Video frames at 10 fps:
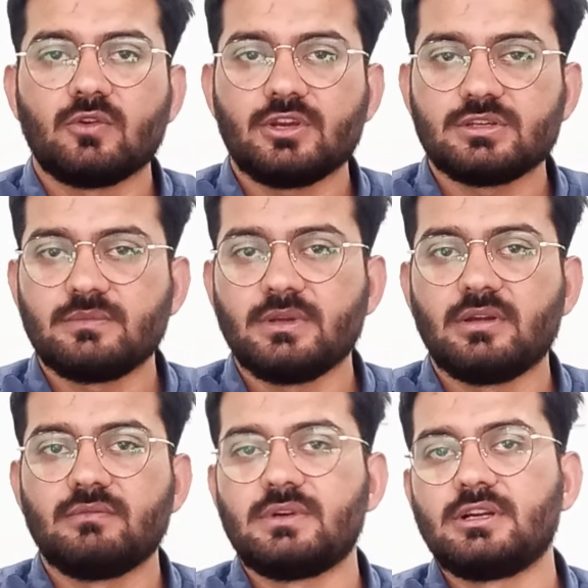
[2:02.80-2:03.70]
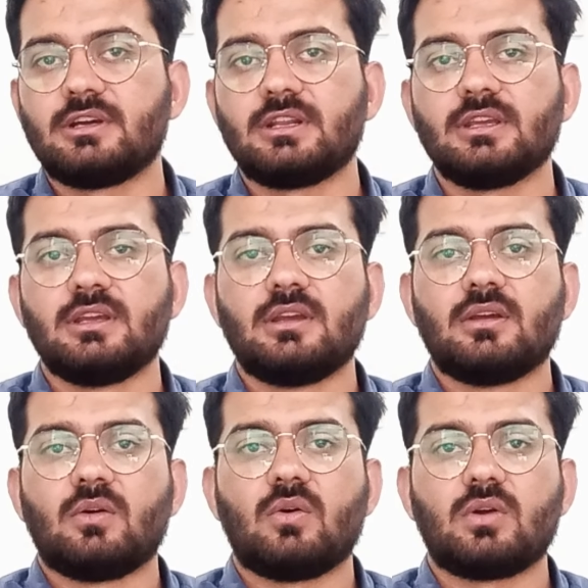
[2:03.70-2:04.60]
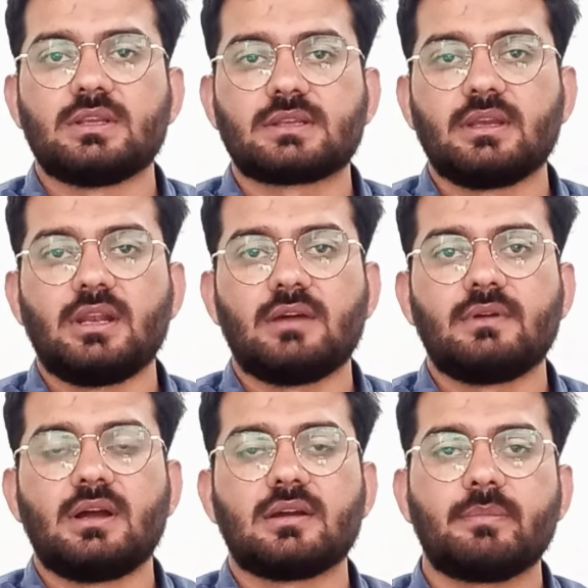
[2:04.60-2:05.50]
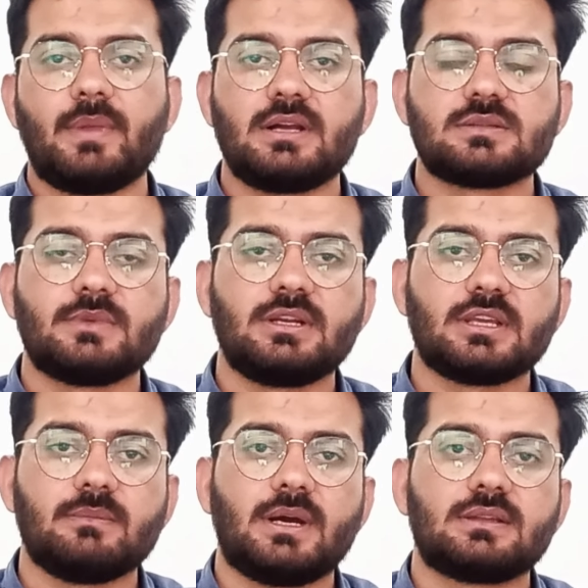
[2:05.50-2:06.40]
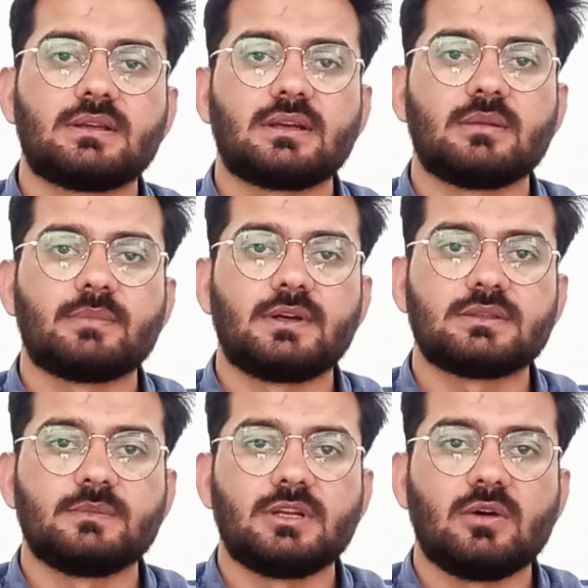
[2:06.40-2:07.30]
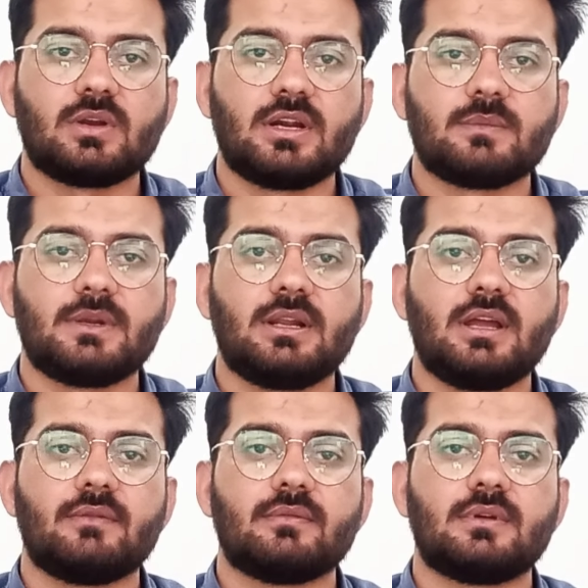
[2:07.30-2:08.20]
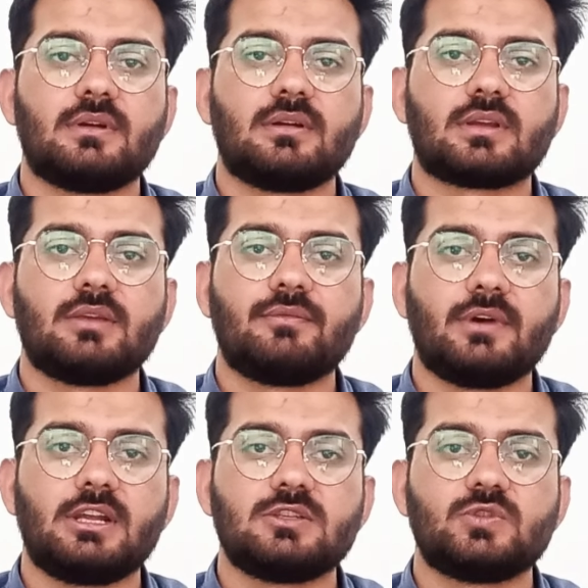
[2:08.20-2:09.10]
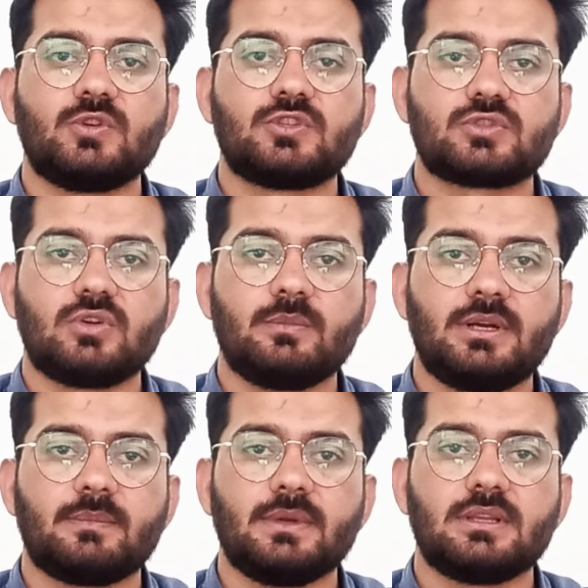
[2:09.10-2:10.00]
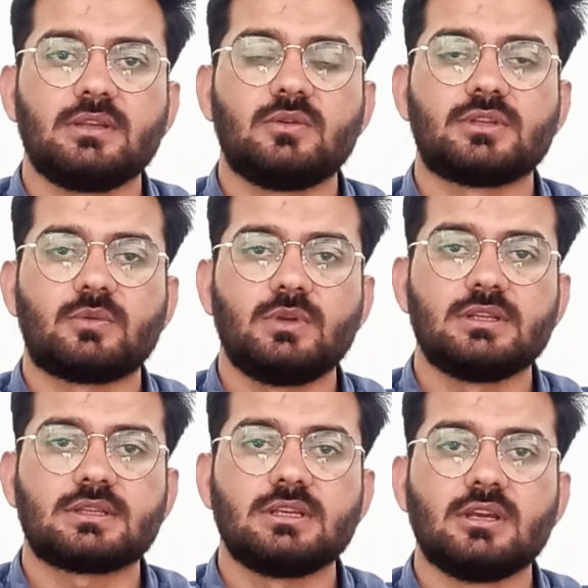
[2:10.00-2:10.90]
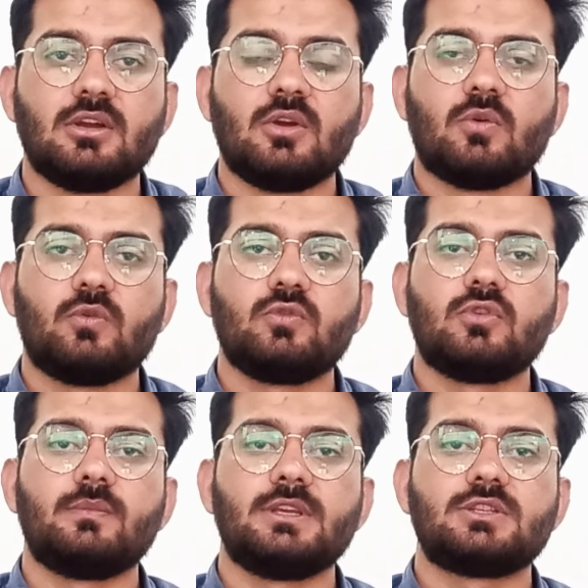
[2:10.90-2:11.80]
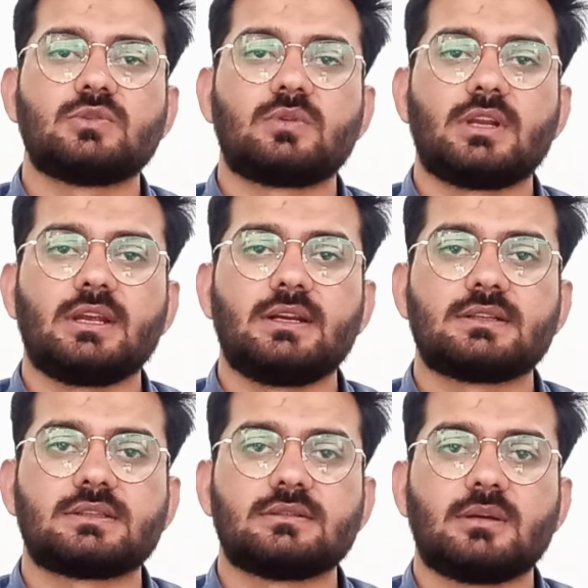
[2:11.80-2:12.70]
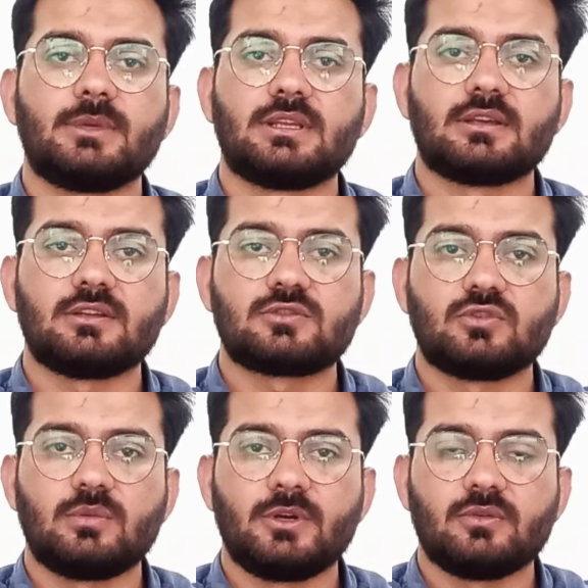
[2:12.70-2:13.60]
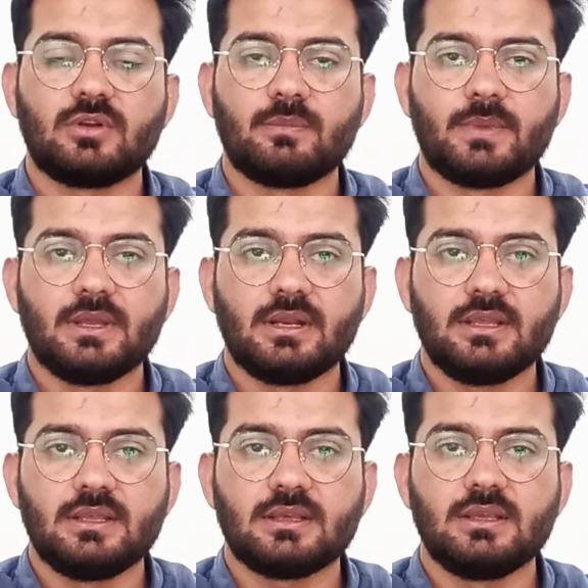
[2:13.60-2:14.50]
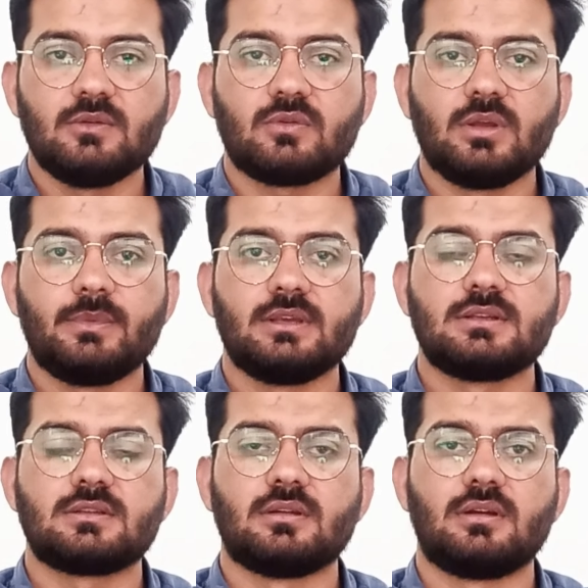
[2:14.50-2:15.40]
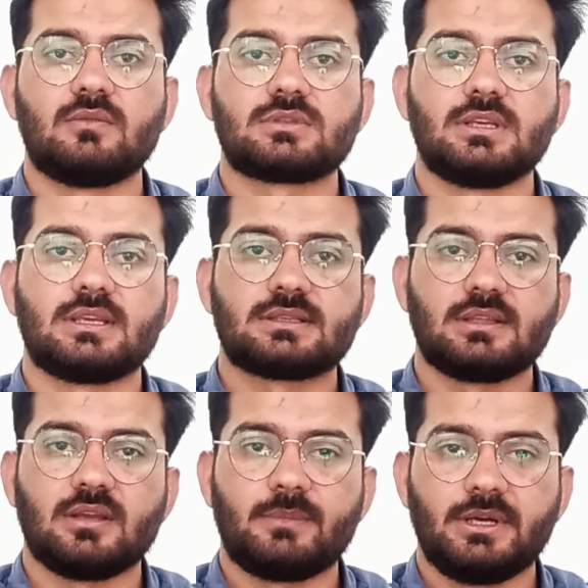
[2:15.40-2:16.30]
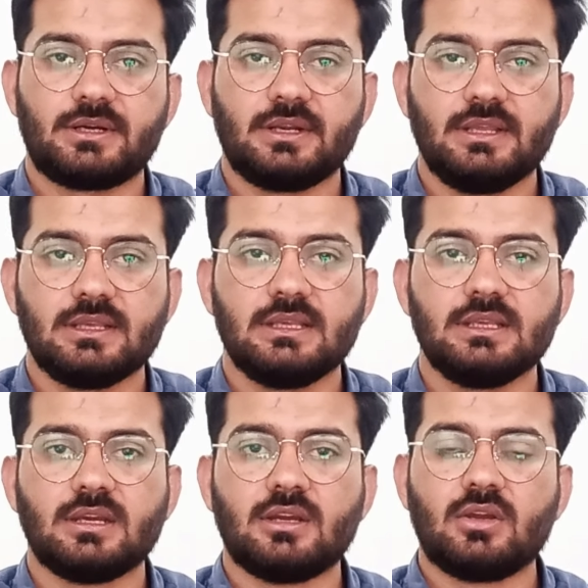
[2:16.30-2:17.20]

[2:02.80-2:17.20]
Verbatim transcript: एलोकेशन में कन्वर्ट करें और इसके अलावा अगर पाँच मल्ले की बात करें पाँच मल्ला और आठ मल्ला की फ़ाइल जो इंस्टॉलमेंट पे थी 2019 की उनको भी जो क्लाइंट्स अभी तक इंस्टॉलमेंट उन्होंने पे नहीं की उन्होंने अभी उसकी किस्तें अपडेट नहीं की